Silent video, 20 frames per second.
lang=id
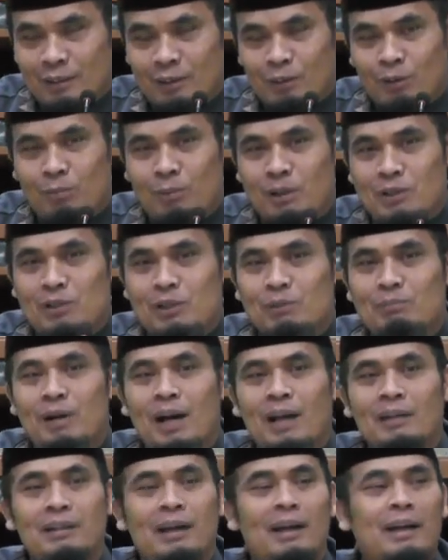Lo masih
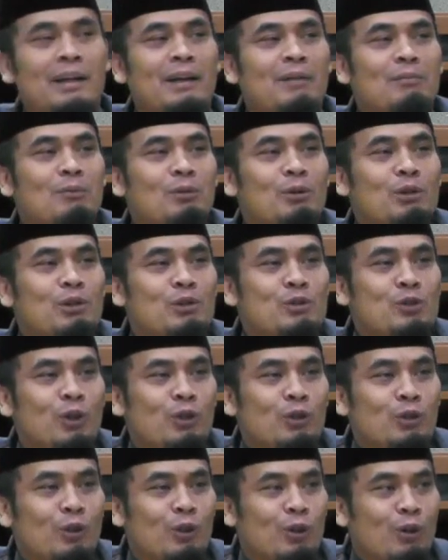banyak yang mau
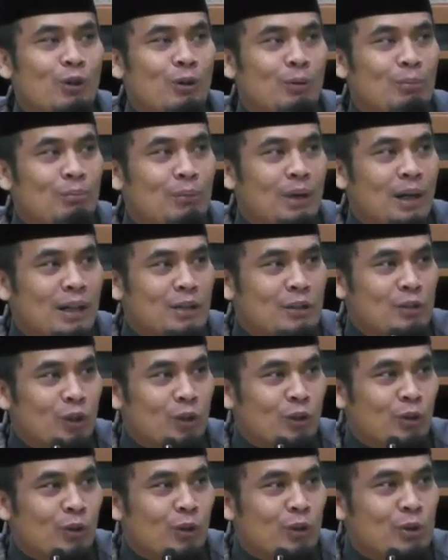dicontoh kok malah
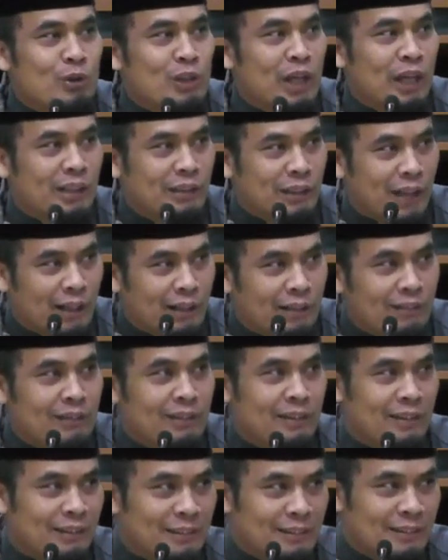nyontoh setan
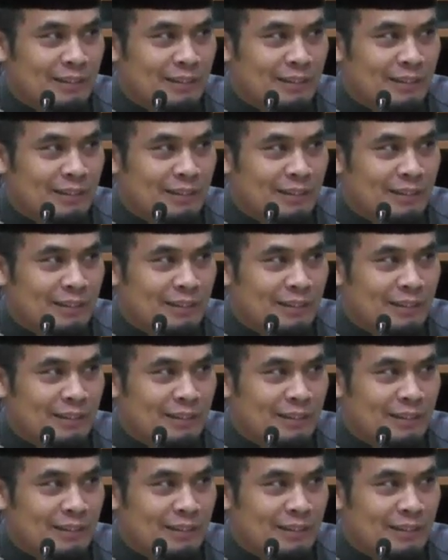ini.